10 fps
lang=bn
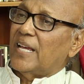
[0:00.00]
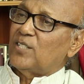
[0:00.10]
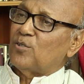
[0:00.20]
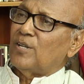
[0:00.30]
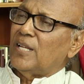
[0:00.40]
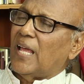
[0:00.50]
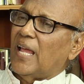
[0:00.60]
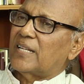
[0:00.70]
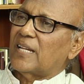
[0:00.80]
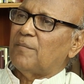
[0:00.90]
সেই জন্যই
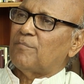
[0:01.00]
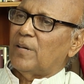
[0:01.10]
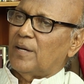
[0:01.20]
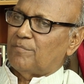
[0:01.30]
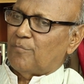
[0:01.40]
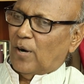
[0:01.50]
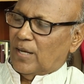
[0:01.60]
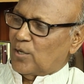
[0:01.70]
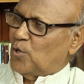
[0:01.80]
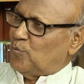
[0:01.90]
এইটা
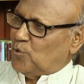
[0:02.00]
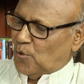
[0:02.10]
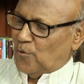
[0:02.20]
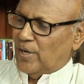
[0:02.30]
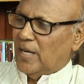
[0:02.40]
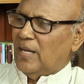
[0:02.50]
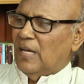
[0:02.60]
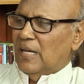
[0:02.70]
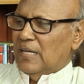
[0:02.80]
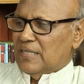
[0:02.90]
পড়াটা খুব জরুরি
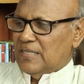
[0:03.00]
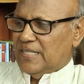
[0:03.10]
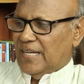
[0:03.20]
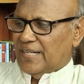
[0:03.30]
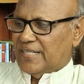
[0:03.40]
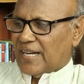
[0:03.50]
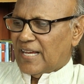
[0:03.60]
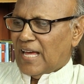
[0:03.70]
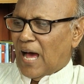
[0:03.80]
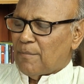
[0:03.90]
যে
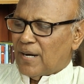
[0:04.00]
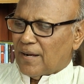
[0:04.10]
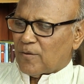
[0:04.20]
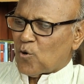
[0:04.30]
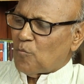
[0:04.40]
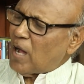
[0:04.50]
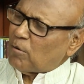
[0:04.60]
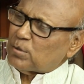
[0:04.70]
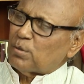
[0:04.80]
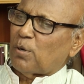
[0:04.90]
সেখানে আমরা
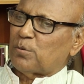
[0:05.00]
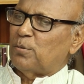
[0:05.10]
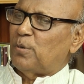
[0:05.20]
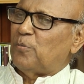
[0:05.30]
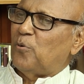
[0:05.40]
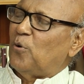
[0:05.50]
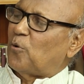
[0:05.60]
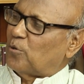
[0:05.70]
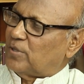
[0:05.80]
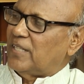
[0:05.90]
ক্রমাগত কতগুলো ভুল
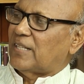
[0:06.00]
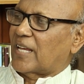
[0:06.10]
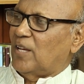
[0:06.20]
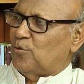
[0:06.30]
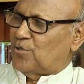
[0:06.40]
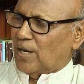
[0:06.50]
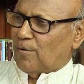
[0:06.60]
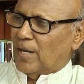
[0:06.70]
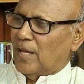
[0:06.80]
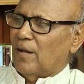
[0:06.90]
করতেই থাকি
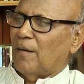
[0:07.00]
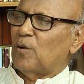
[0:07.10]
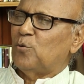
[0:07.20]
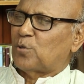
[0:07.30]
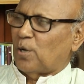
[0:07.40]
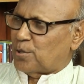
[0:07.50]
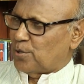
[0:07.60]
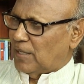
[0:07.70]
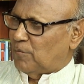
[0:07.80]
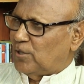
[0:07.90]
উচ্চারণে আমরা
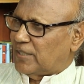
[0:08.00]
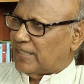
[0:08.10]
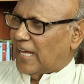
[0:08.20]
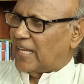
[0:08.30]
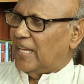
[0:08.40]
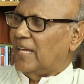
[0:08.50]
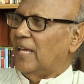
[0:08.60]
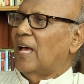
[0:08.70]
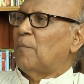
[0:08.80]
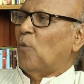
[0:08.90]
উৎকর্ষতা বলতে থাকি
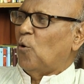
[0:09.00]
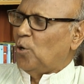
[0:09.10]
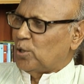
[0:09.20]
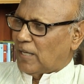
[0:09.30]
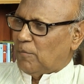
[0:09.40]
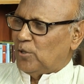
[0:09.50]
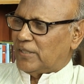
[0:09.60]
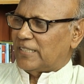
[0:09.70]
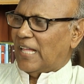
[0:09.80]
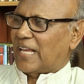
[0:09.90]
মৌনতা
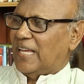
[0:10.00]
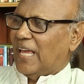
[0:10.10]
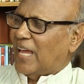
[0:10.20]
বলতে থাকি